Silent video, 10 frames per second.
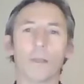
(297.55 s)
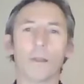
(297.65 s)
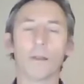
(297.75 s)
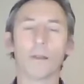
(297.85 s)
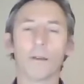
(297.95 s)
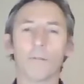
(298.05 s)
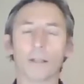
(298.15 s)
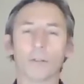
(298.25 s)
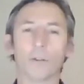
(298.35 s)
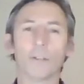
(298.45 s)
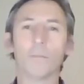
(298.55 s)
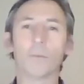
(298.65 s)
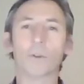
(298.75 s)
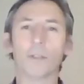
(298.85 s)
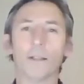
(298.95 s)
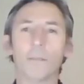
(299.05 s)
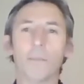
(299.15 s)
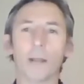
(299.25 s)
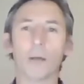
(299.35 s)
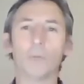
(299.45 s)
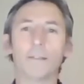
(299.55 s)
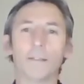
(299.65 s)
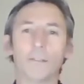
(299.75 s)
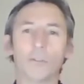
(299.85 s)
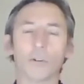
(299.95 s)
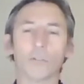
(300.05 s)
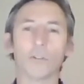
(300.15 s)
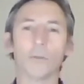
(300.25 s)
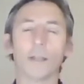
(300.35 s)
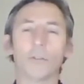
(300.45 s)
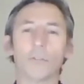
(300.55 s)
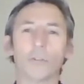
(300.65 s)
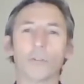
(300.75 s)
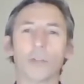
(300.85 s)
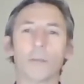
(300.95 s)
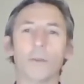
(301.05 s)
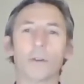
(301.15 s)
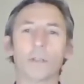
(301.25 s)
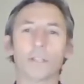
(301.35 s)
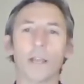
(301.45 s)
factores importantes para un asesor, si bien estos son términos que ya el